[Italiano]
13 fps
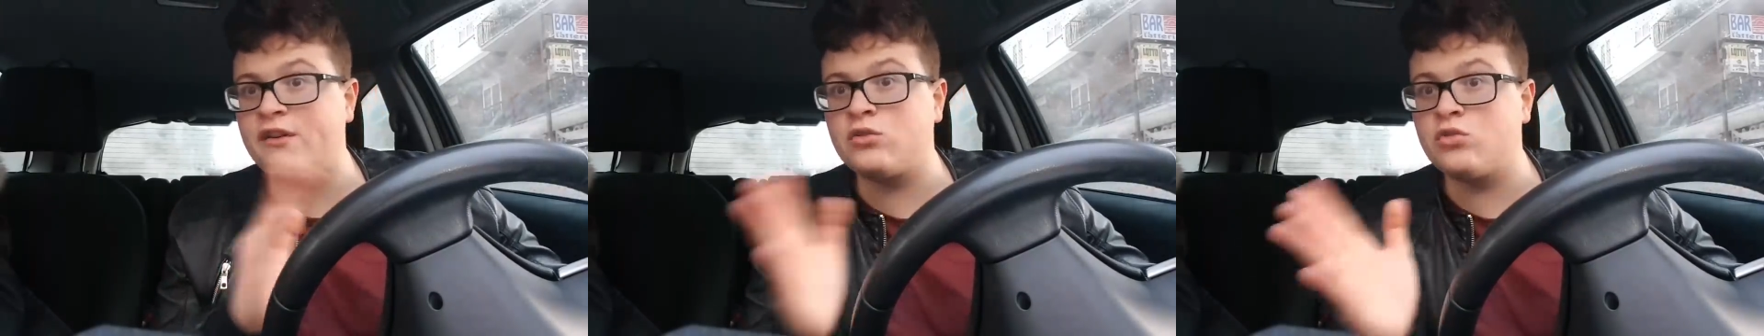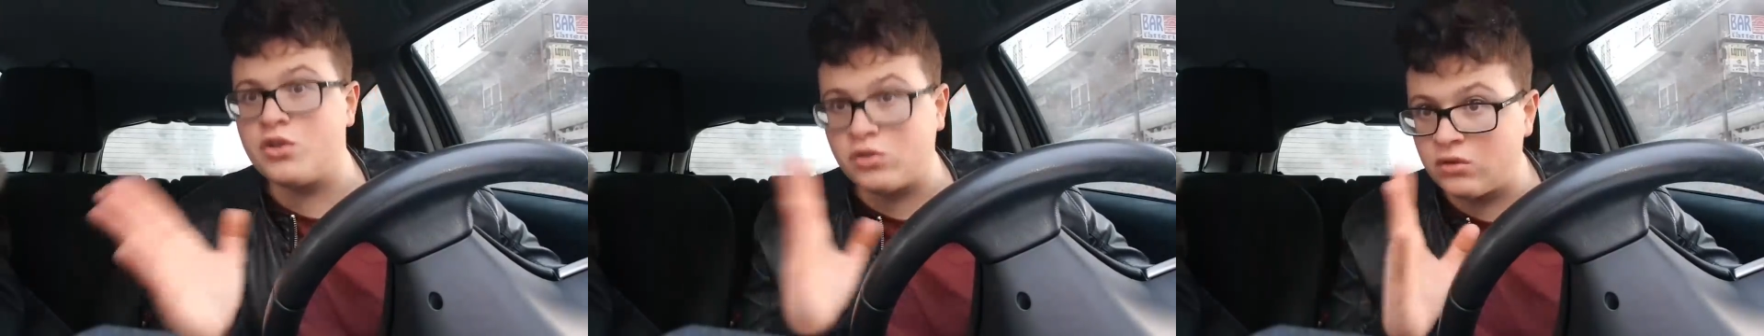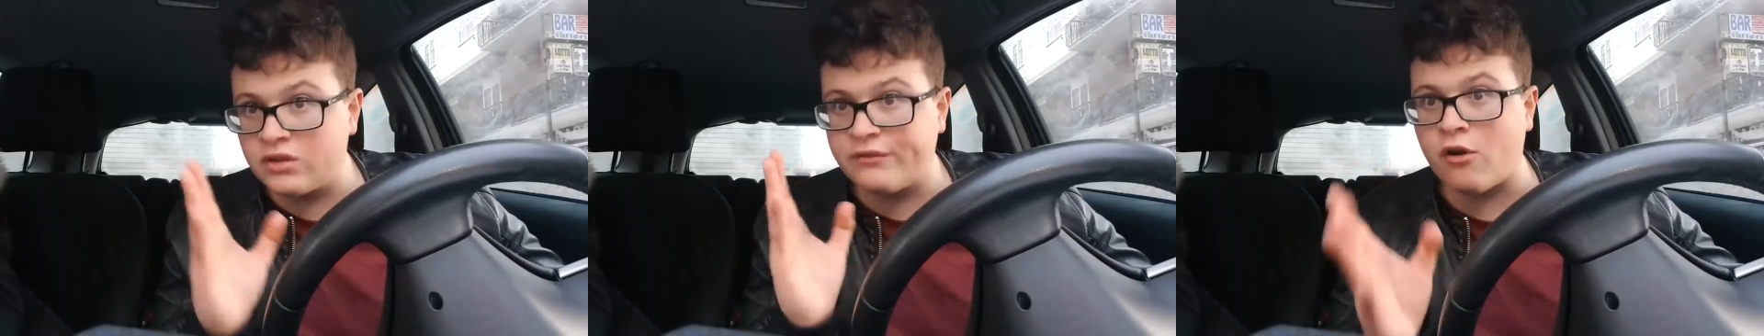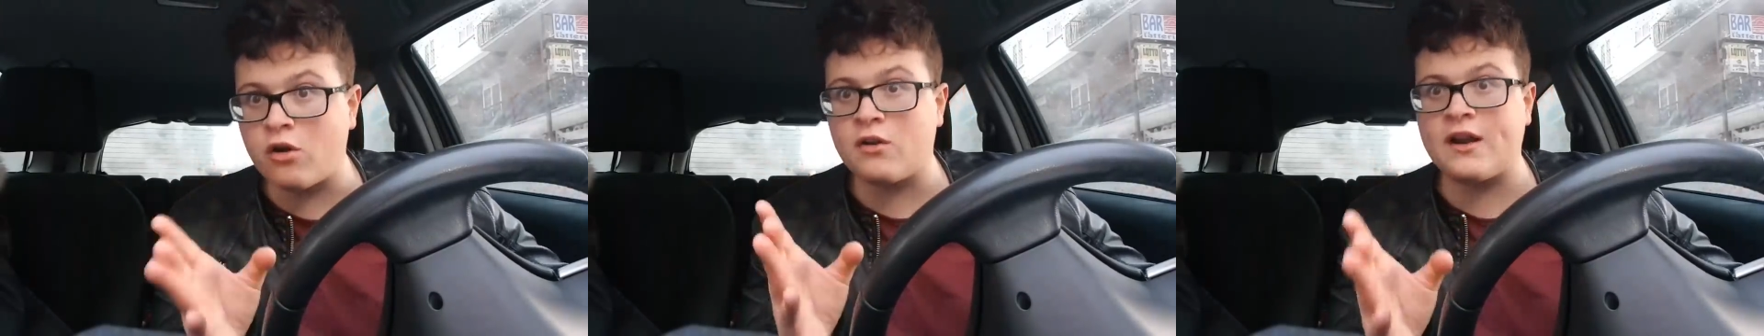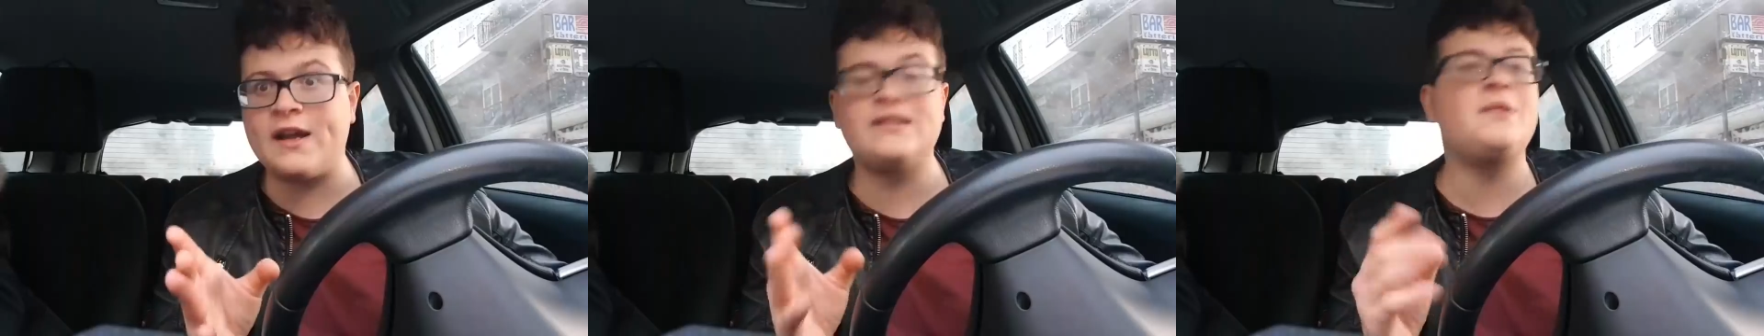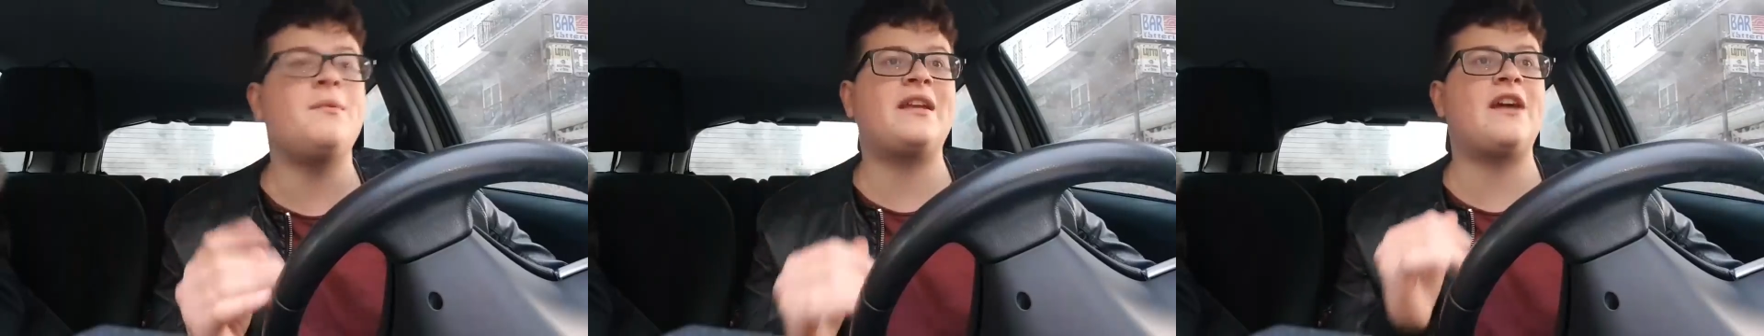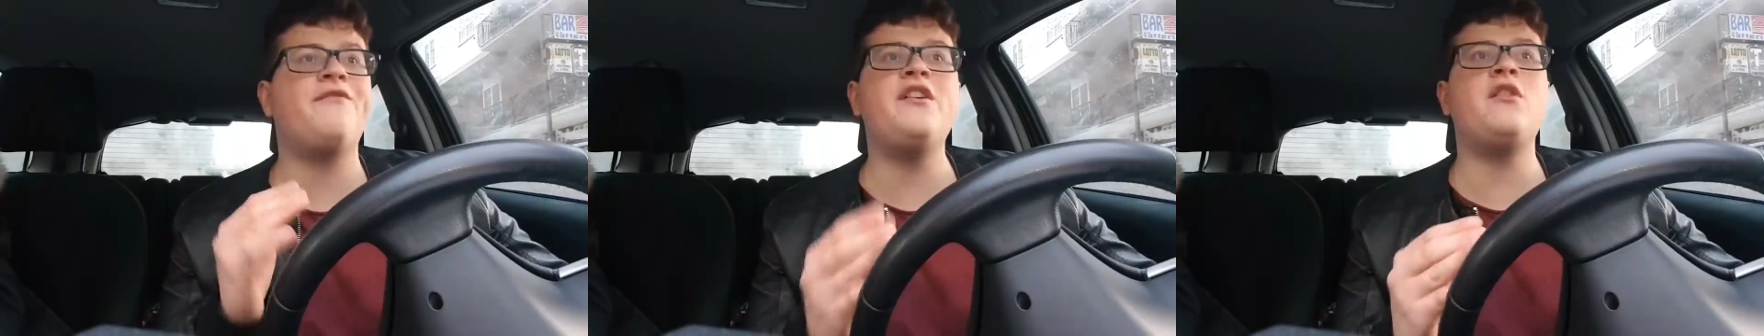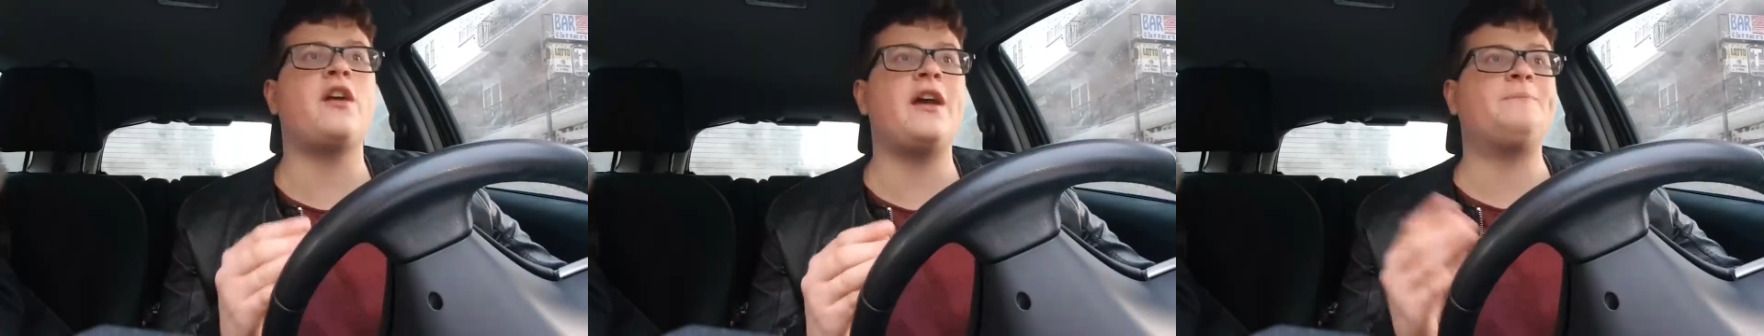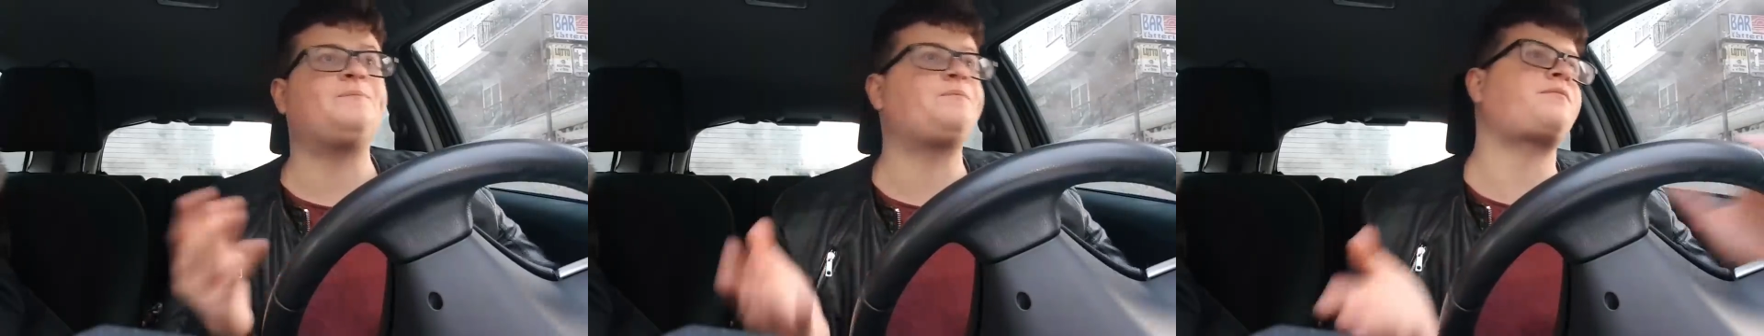fatto nessun sfogo, ragazzi, perché è vero
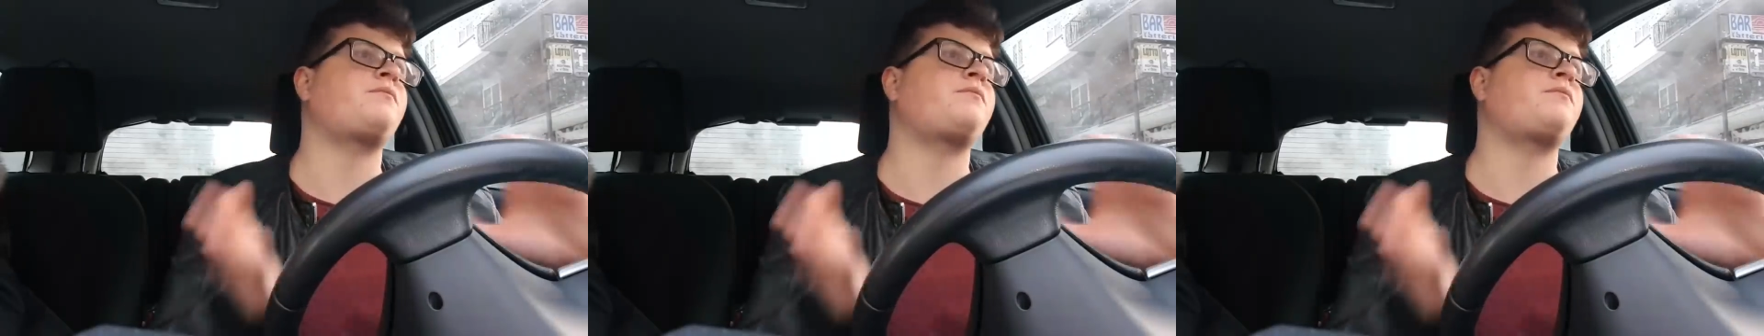che